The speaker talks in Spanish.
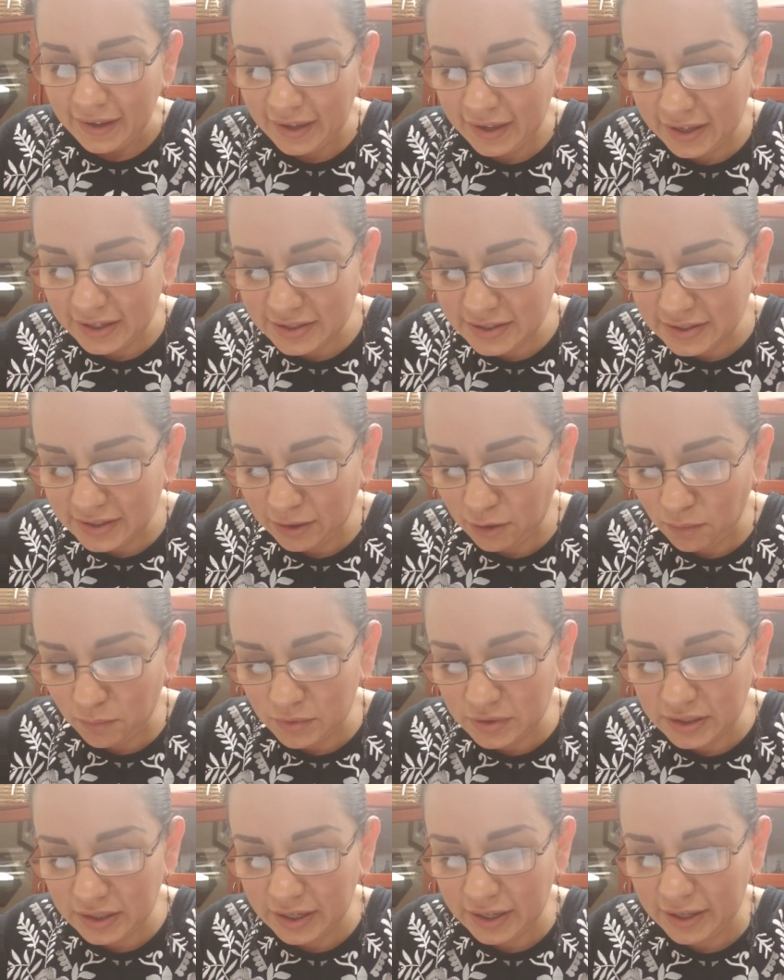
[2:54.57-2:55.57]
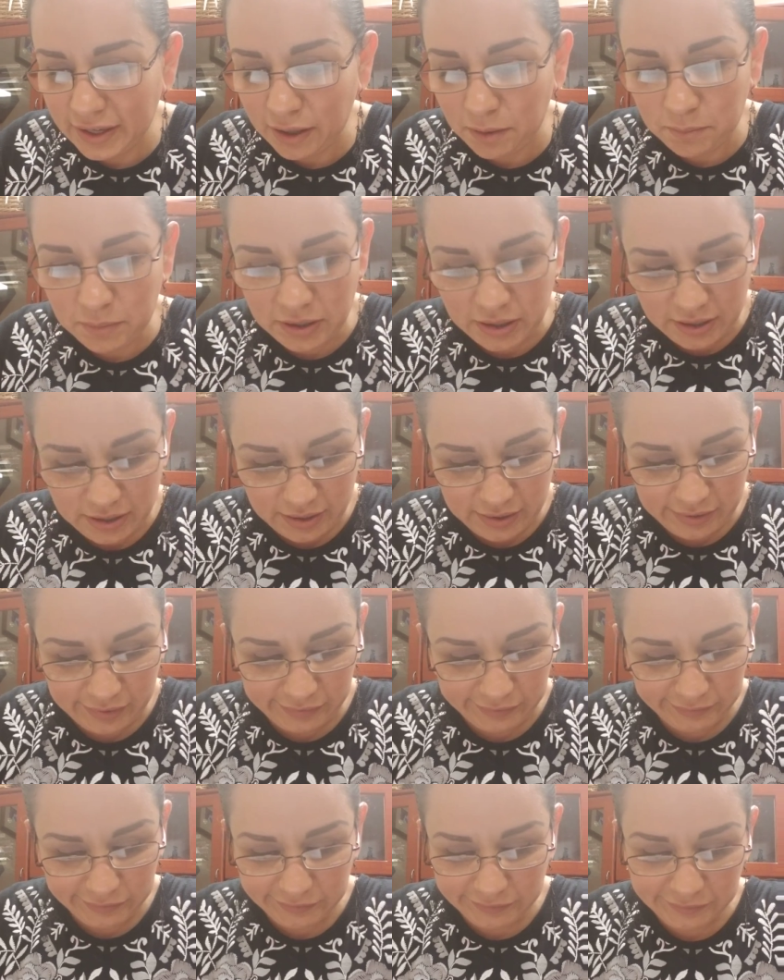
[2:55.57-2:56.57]
este, ¿cómo se le llama?
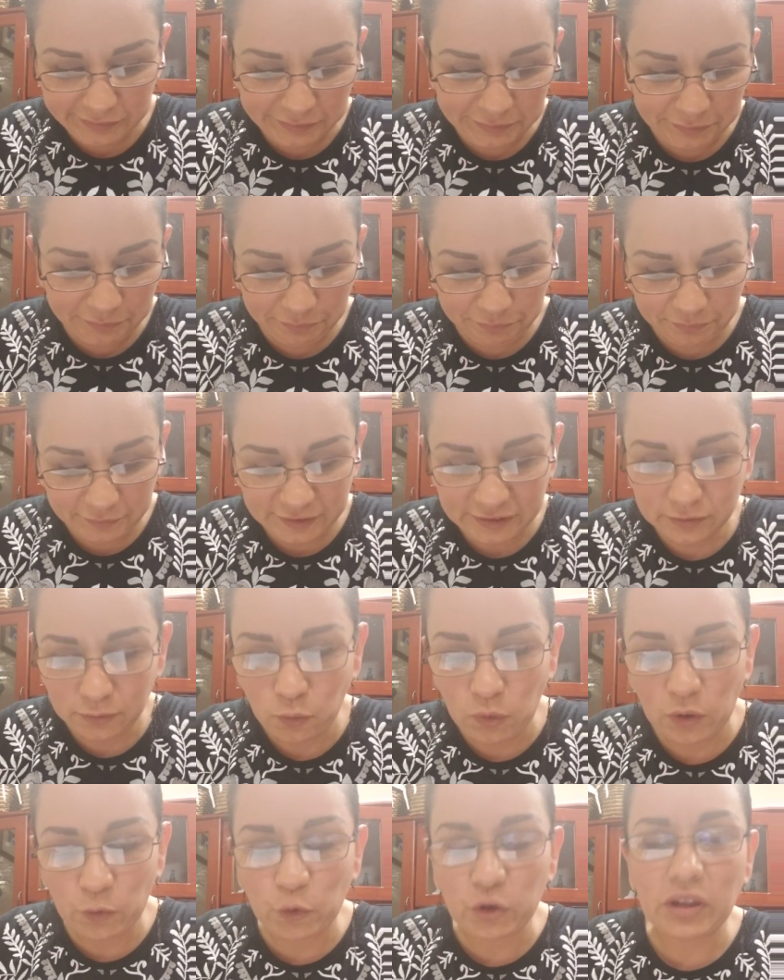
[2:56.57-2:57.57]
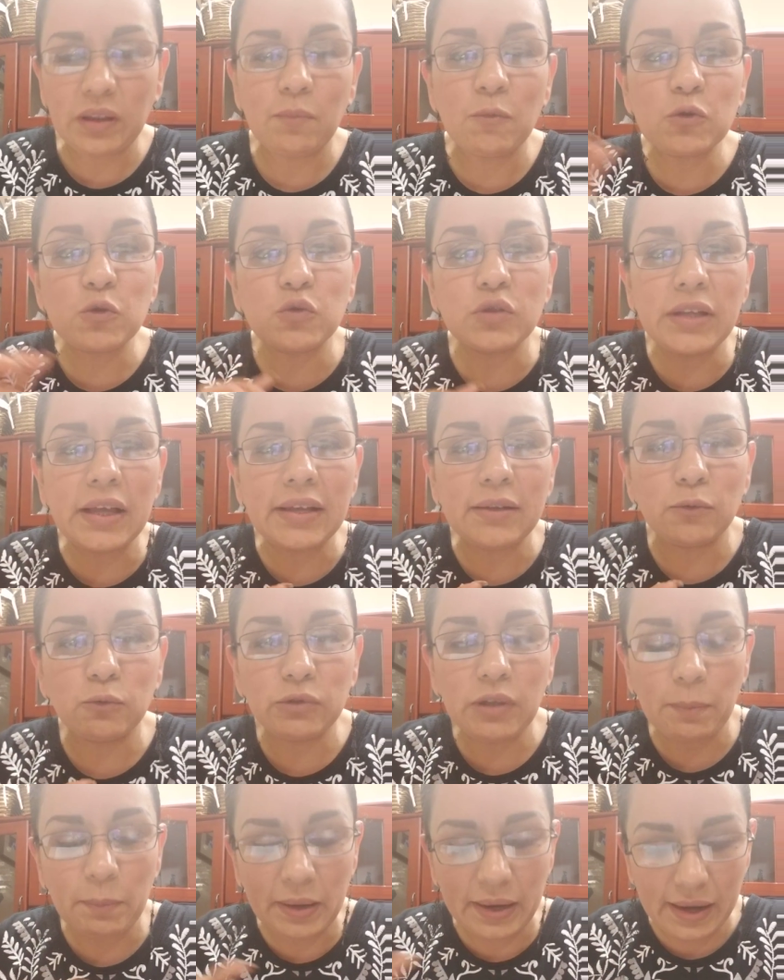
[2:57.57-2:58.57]
cuando tenemos una,
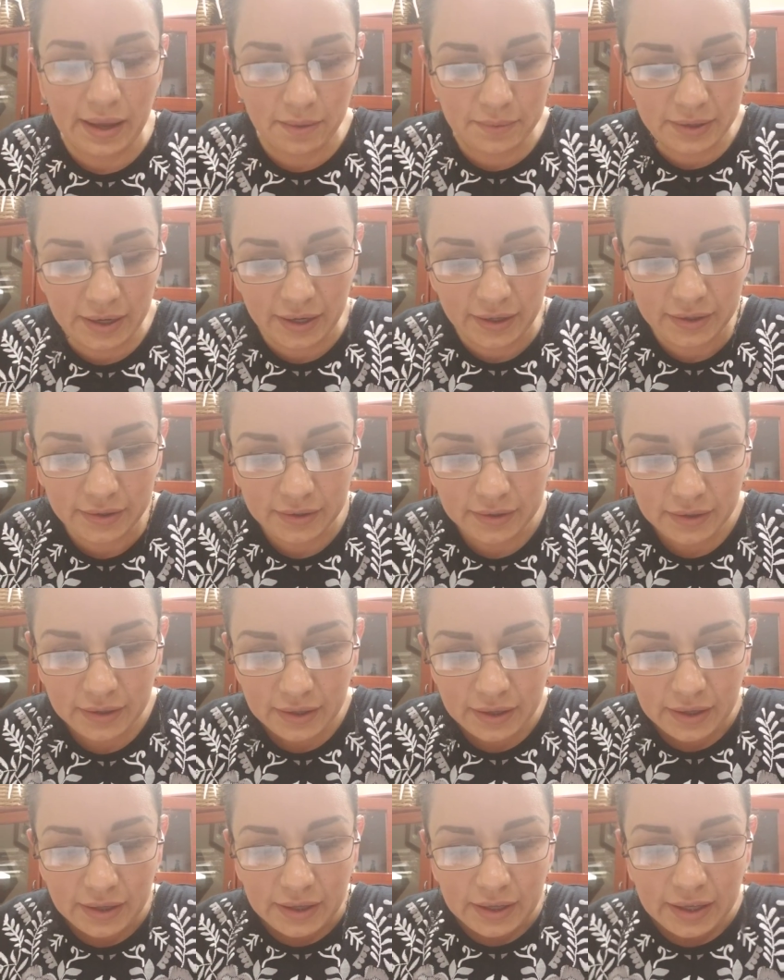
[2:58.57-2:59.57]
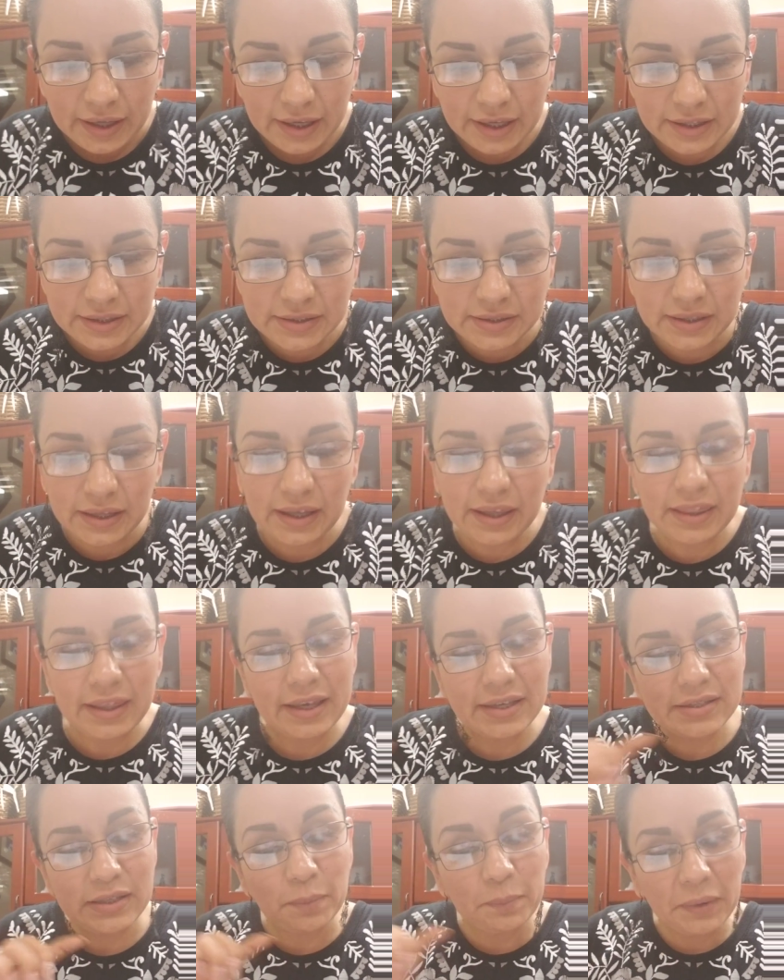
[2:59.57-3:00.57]
una palabra, este, y
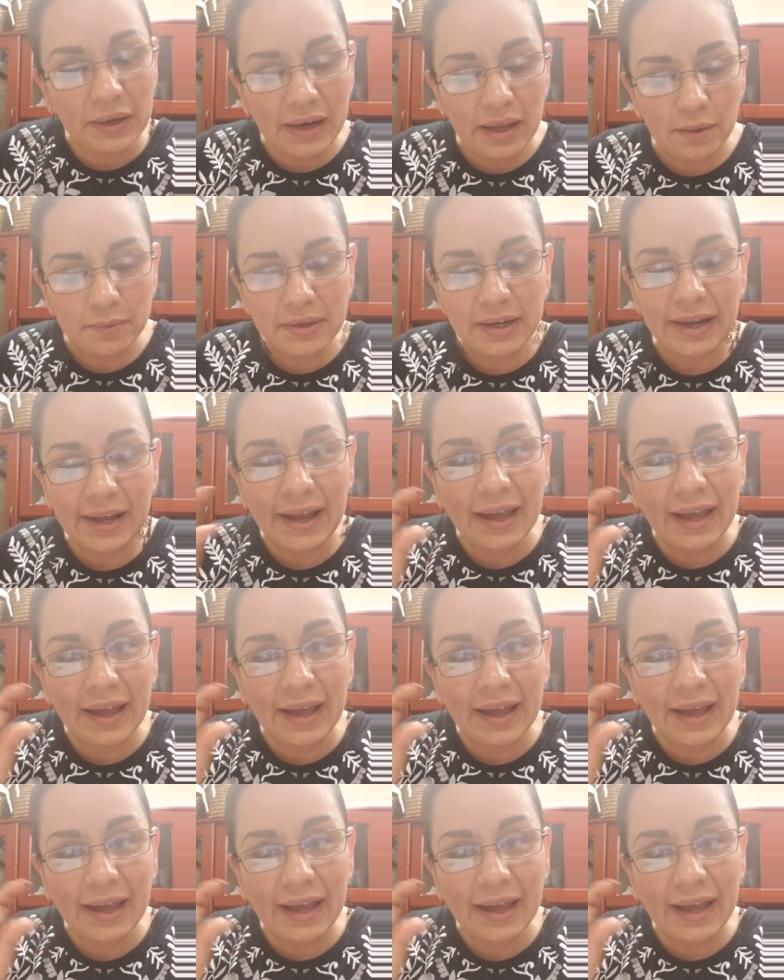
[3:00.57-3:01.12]
de esa palabra